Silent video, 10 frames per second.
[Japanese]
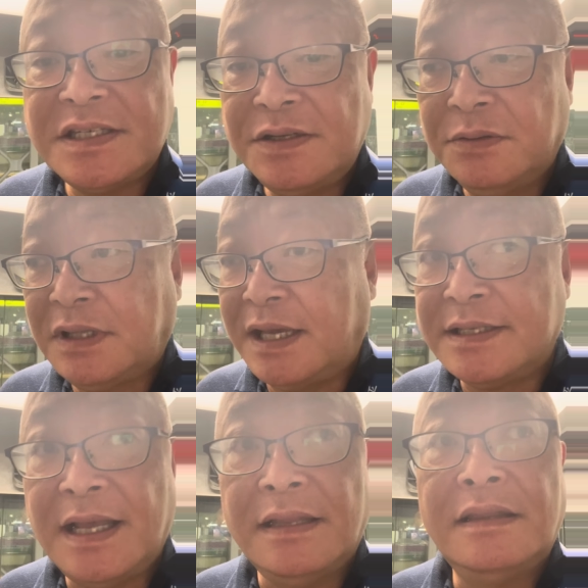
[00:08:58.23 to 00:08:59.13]
塩谷
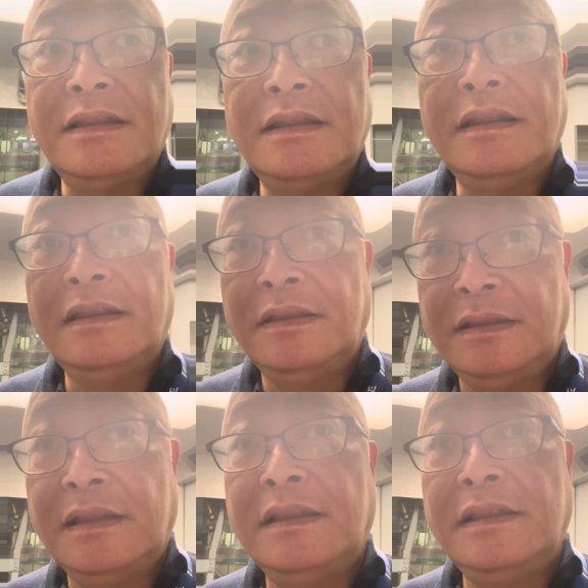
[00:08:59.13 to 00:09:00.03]
さん
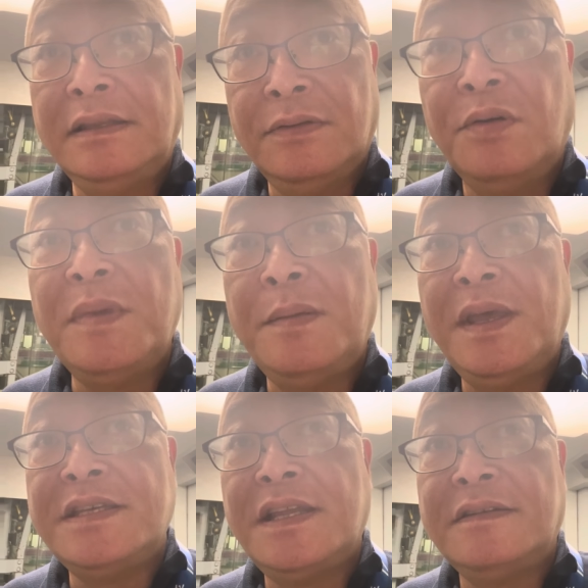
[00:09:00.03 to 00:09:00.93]
を命
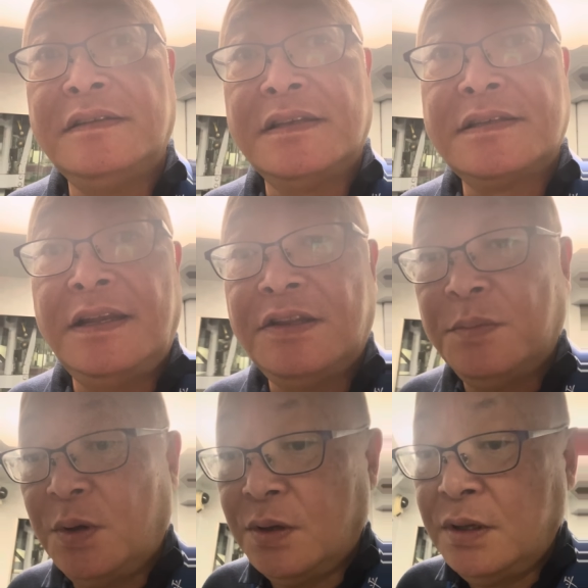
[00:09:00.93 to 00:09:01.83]
名してるんですけれども